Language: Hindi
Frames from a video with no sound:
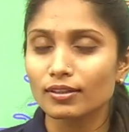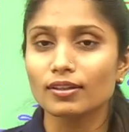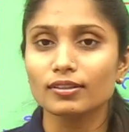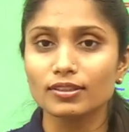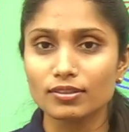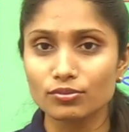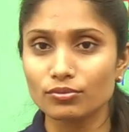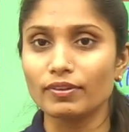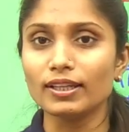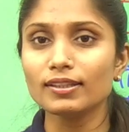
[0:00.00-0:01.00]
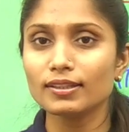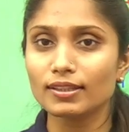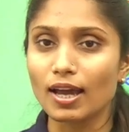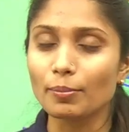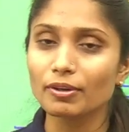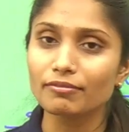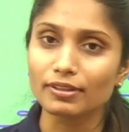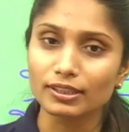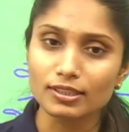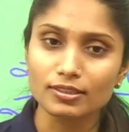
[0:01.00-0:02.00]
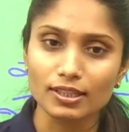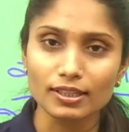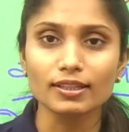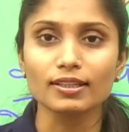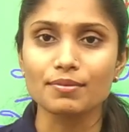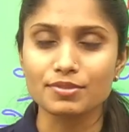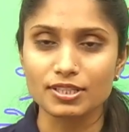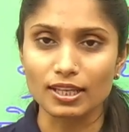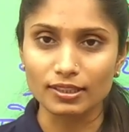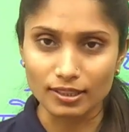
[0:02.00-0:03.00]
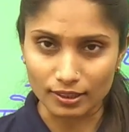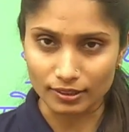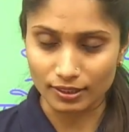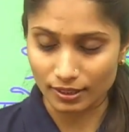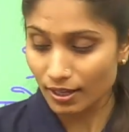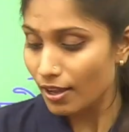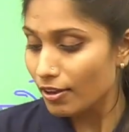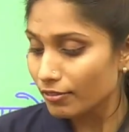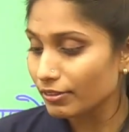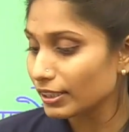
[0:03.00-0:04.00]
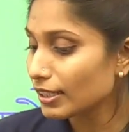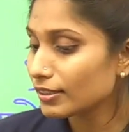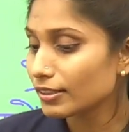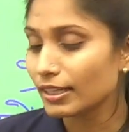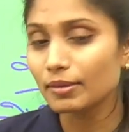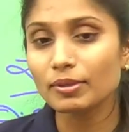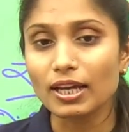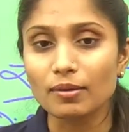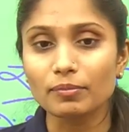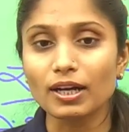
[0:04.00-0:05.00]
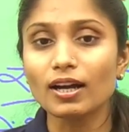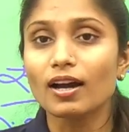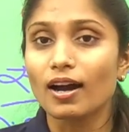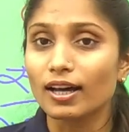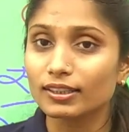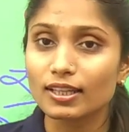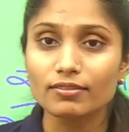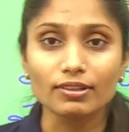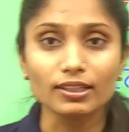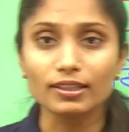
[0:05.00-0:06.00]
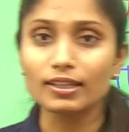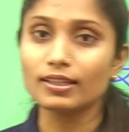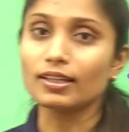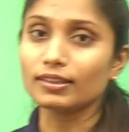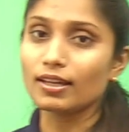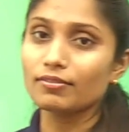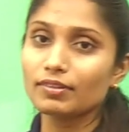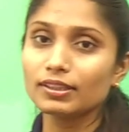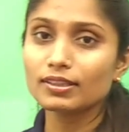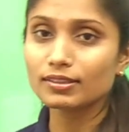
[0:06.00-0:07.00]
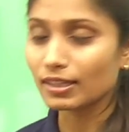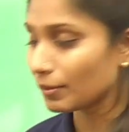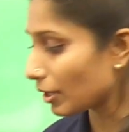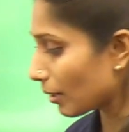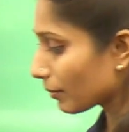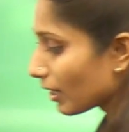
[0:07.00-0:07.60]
यजुर्वेद ये आपके वेदत्रयी के नाम से जाने जाते हैं वेदत्रयी में आपका अथर्वेद नहीं आता है वेदत्रयी में आपका